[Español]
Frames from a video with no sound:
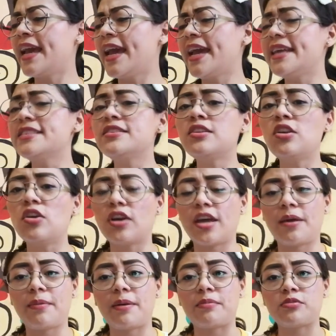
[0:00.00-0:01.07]
¿Qué es lo
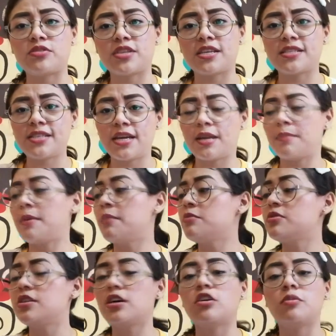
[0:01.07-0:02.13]
que vamos a hacer?
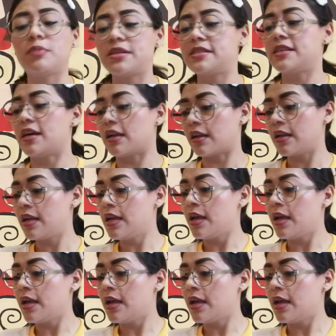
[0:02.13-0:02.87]
Vamos a comenzar.